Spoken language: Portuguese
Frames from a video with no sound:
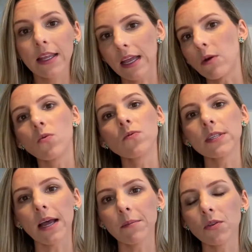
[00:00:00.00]
tem
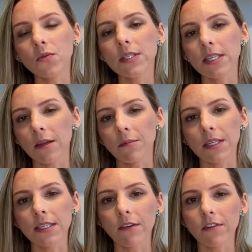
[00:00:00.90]
alguns hábitos
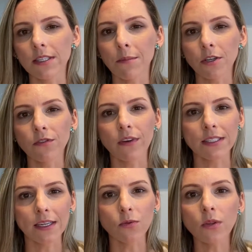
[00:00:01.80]
simples que você pode
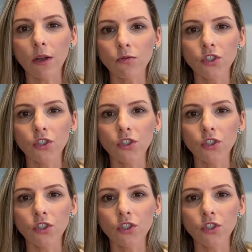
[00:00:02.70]
fazer no teu